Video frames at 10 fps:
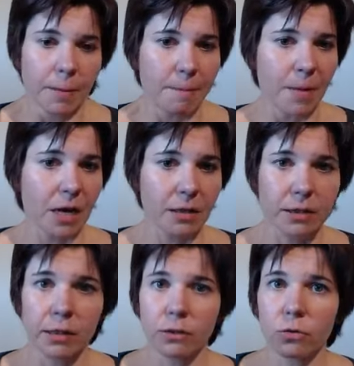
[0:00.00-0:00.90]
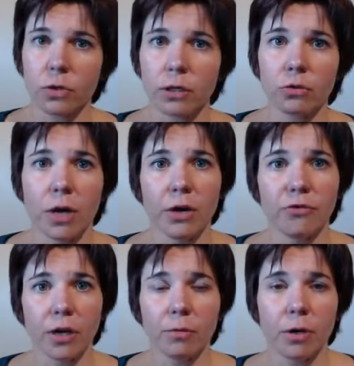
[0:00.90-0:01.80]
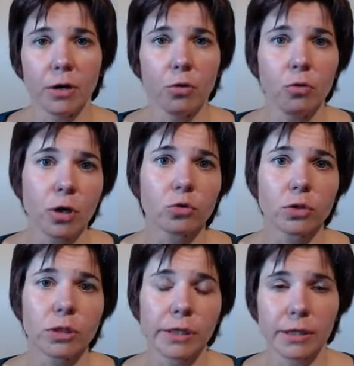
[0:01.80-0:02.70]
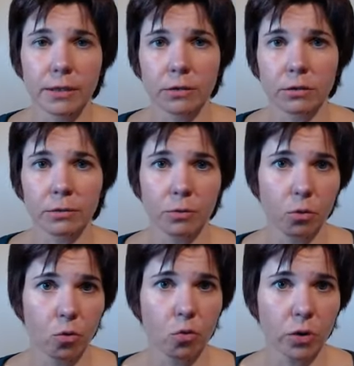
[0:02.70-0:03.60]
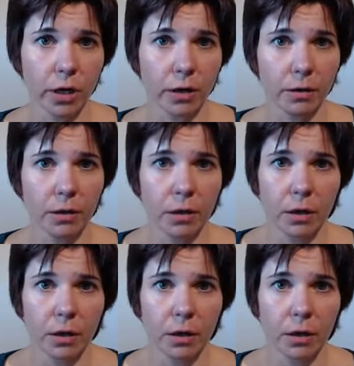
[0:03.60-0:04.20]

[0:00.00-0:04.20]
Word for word: mach es nicht so, dass du einfach immer höher dosierst oder